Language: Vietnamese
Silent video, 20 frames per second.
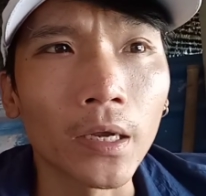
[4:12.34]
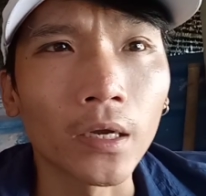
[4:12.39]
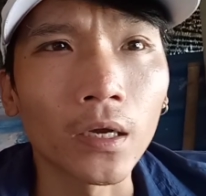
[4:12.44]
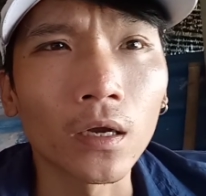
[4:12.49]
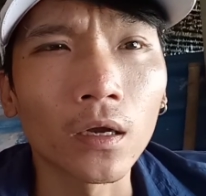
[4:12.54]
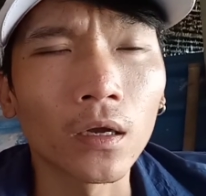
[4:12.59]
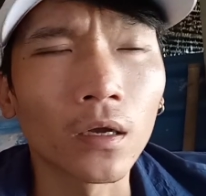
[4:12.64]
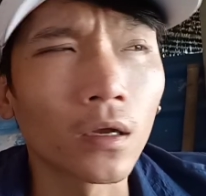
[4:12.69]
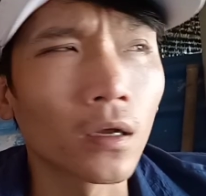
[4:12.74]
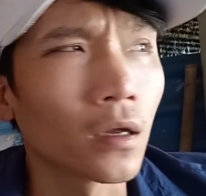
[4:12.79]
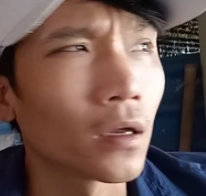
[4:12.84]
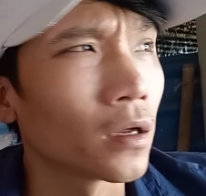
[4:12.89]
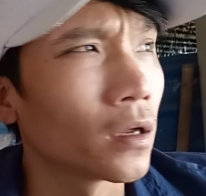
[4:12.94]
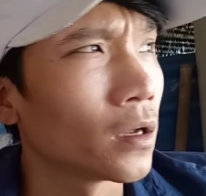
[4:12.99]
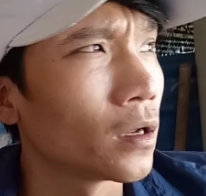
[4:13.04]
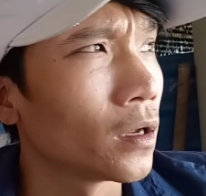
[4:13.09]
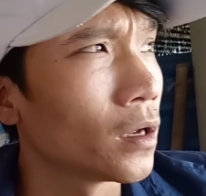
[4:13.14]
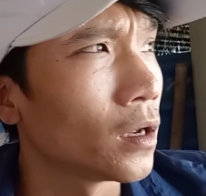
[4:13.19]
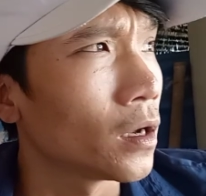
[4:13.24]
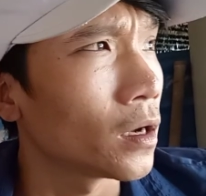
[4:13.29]
bị
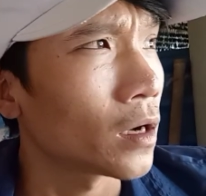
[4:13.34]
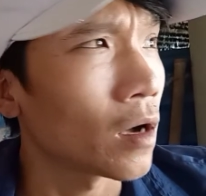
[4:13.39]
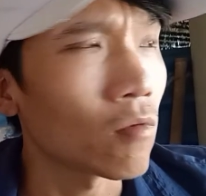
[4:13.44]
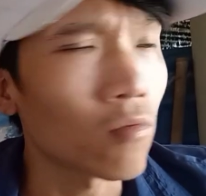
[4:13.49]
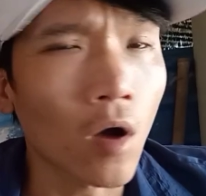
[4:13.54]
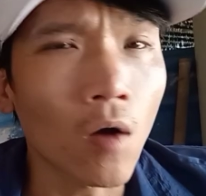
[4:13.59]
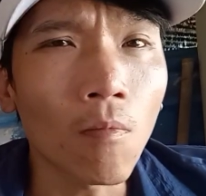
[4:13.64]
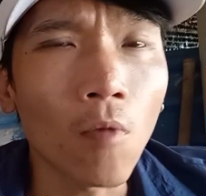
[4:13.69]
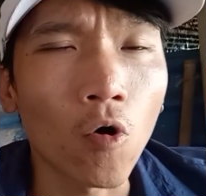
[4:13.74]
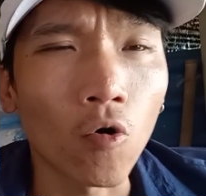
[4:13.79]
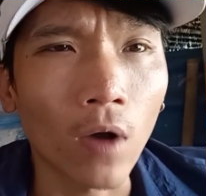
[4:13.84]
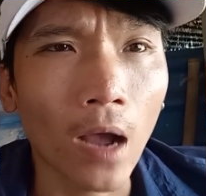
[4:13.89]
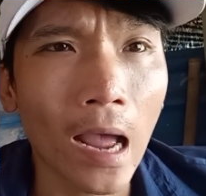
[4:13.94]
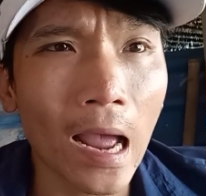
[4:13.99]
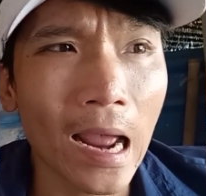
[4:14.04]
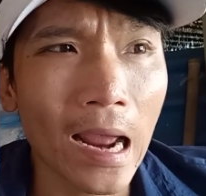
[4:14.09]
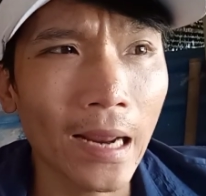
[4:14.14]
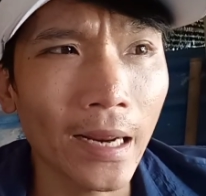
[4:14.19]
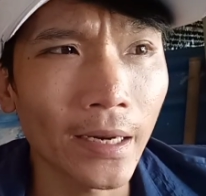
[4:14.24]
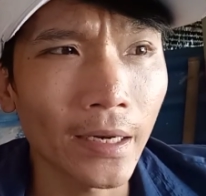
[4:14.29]
không có một
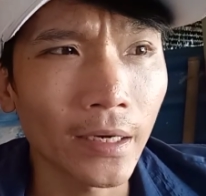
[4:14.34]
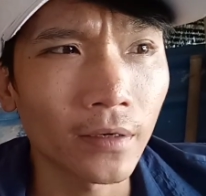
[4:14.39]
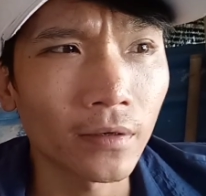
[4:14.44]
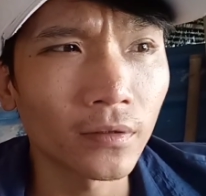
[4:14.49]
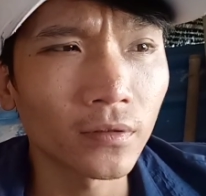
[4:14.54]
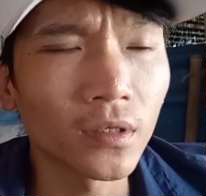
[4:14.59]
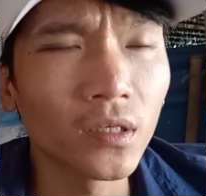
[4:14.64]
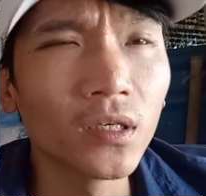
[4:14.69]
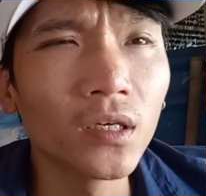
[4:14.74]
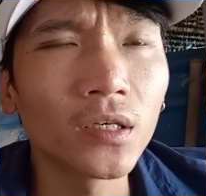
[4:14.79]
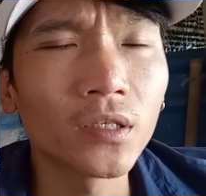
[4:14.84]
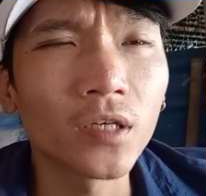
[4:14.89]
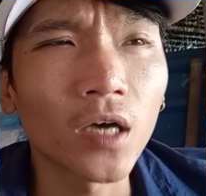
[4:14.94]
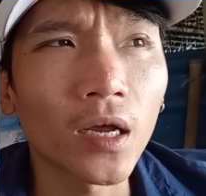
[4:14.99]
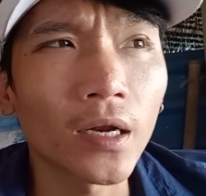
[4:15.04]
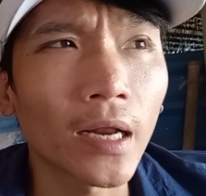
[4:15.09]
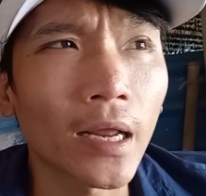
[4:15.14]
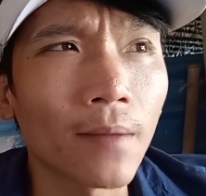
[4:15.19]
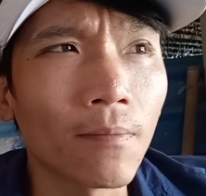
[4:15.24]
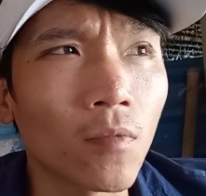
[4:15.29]
ai đưa
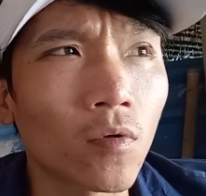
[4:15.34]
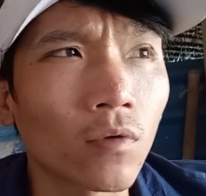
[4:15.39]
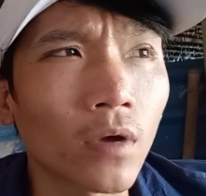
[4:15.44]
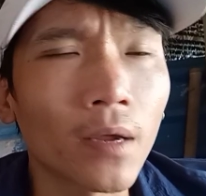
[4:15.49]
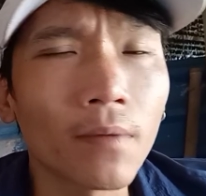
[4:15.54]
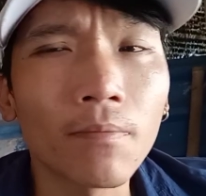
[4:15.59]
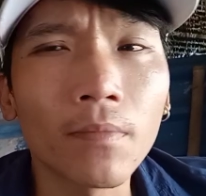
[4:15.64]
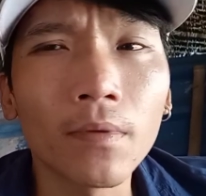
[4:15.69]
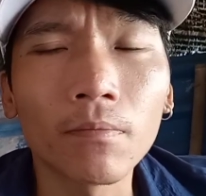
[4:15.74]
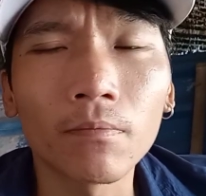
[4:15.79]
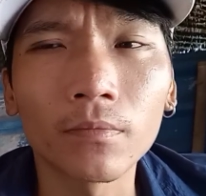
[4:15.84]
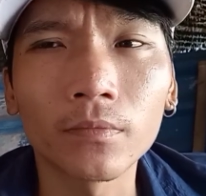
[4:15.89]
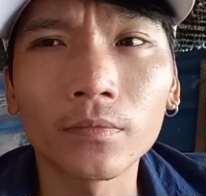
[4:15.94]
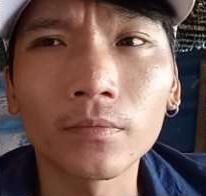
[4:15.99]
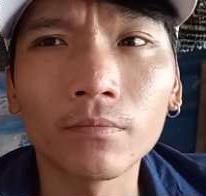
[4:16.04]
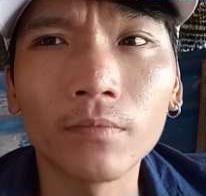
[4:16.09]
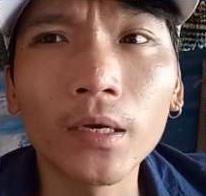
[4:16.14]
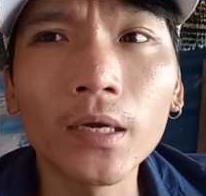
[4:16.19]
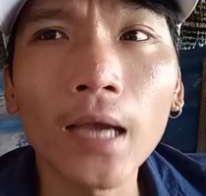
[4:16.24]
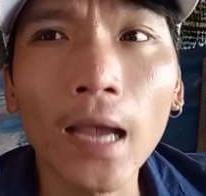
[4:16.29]
cho anh em một cái
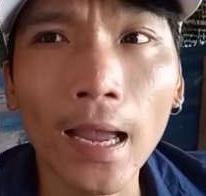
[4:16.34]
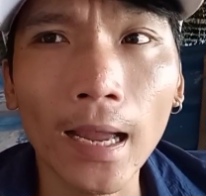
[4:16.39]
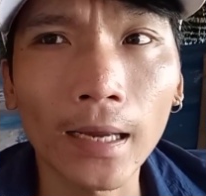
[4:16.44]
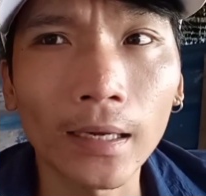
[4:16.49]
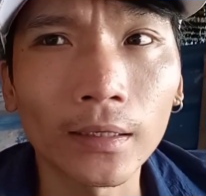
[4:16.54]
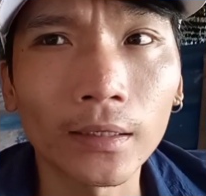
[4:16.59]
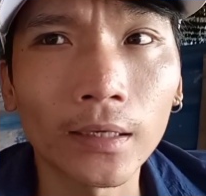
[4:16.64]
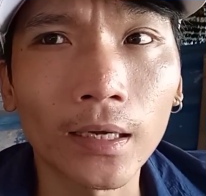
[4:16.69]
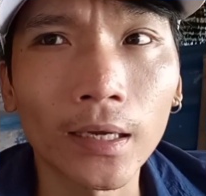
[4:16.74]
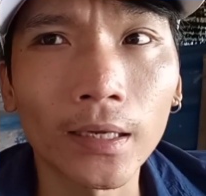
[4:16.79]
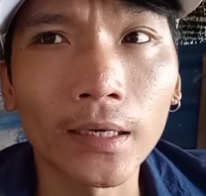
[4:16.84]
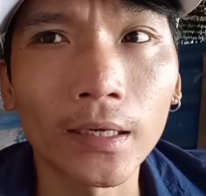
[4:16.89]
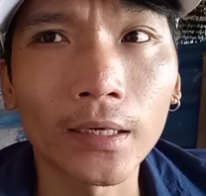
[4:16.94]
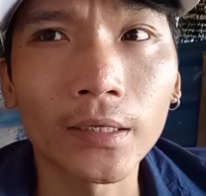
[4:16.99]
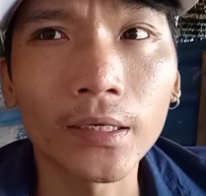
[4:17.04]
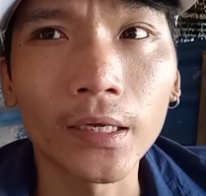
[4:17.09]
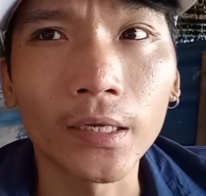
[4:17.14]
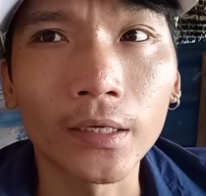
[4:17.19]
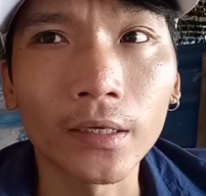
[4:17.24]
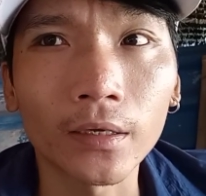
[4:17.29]
miếng ăn hay
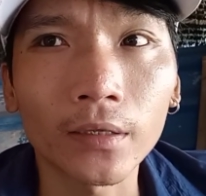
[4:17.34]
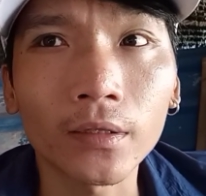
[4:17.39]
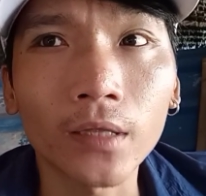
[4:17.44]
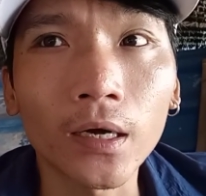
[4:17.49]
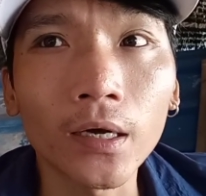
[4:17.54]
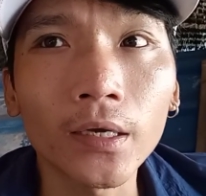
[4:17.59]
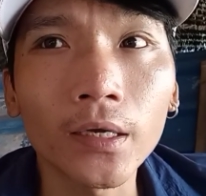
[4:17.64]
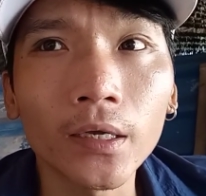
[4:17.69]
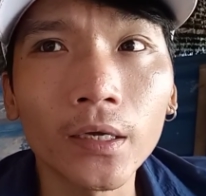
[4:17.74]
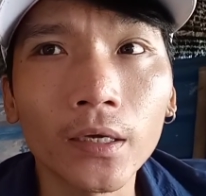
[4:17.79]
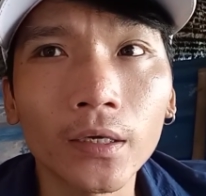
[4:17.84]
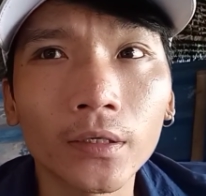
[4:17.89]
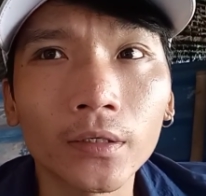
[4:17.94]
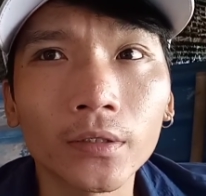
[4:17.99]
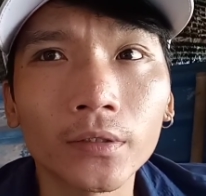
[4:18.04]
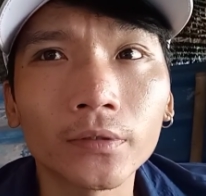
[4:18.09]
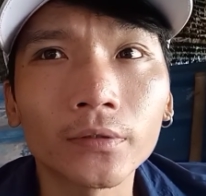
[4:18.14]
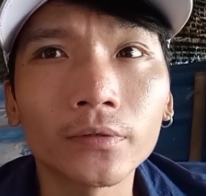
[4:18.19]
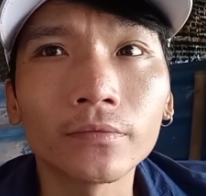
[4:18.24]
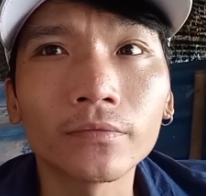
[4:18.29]
nãy gì đó tới
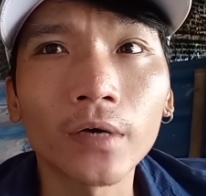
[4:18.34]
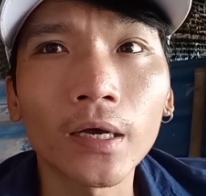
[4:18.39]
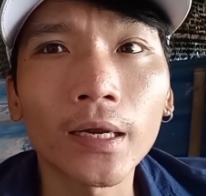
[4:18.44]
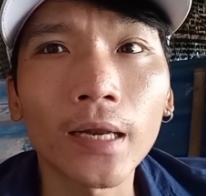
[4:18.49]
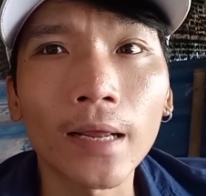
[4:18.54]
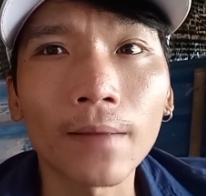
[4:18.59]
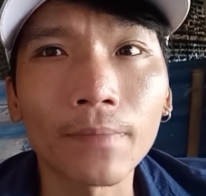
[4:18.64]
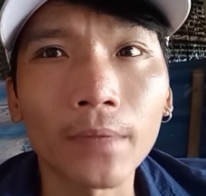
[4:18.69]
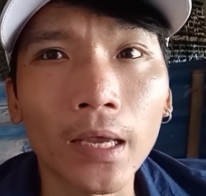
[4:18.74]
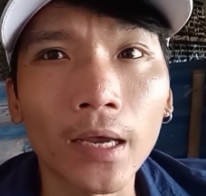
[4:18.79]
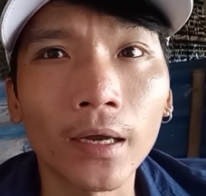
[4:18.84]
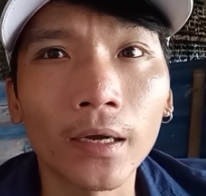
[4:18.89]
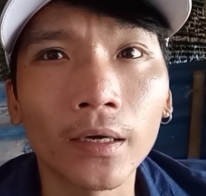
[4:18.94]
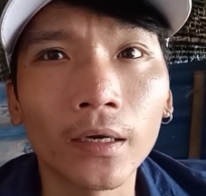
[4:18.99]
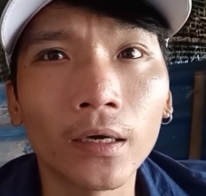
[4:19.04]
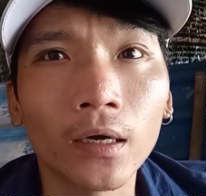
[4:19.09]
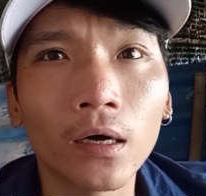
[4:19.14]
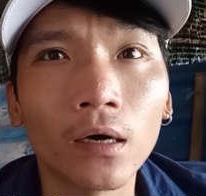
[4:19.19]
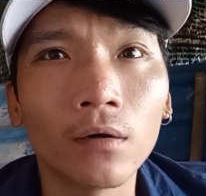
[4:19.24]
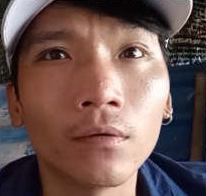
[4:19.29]
với anh em nha
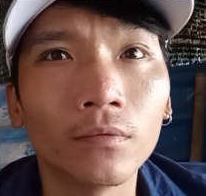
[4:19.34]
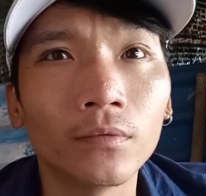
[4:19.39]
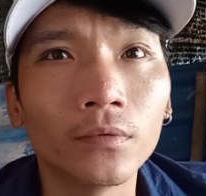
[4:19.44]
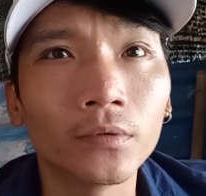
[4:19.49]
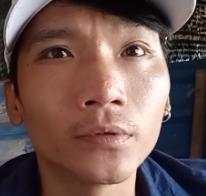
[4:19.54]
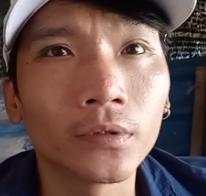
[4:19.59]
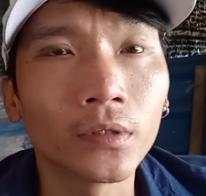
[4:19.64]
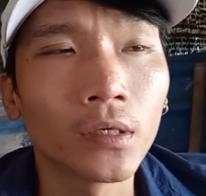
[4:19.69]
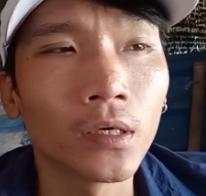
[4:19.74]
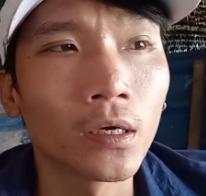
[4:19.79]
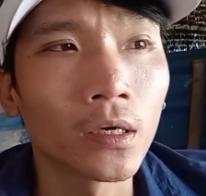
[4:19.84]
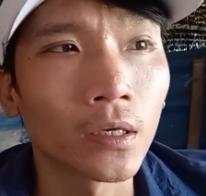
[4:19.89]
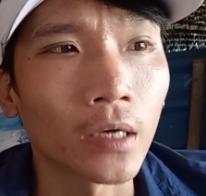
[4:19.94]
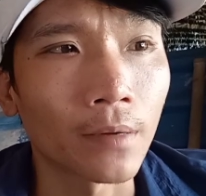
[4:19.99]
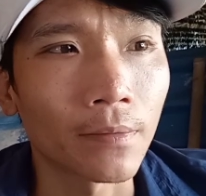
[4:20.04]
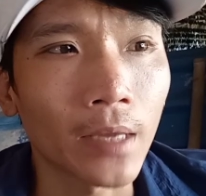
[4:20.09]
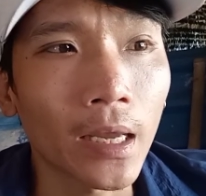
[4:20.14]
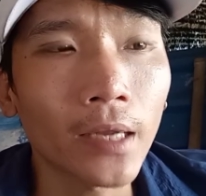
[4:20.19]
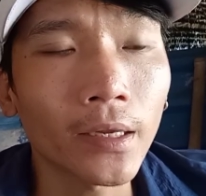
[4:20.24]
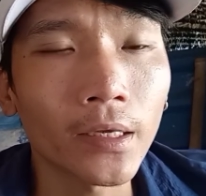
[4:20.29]
không
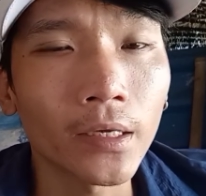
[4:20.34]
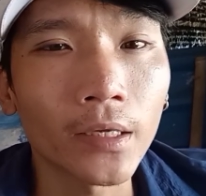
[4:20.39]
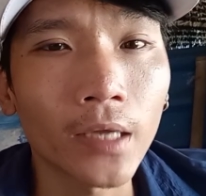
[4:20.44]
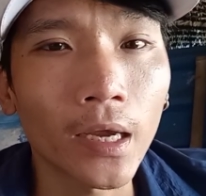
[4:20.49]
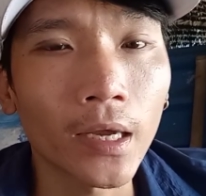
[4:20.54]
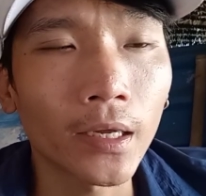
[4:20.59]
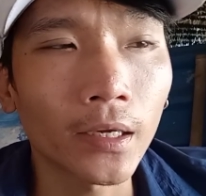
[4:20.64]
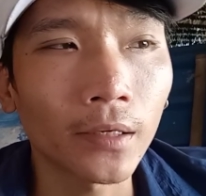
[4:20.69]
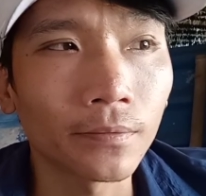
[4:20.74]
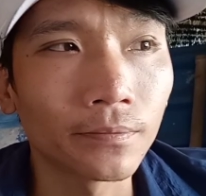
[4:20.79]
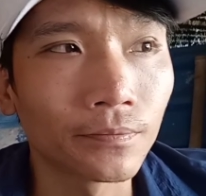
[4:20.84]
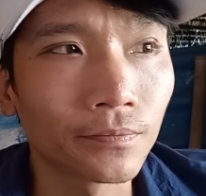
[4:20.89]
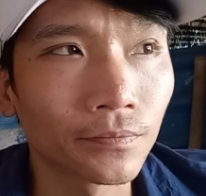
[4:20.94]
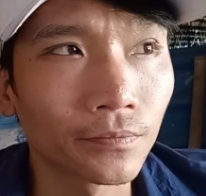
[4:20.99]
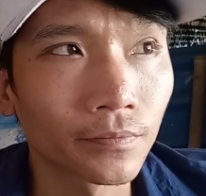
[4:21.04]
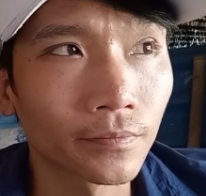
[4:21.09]
cảm giác như vậy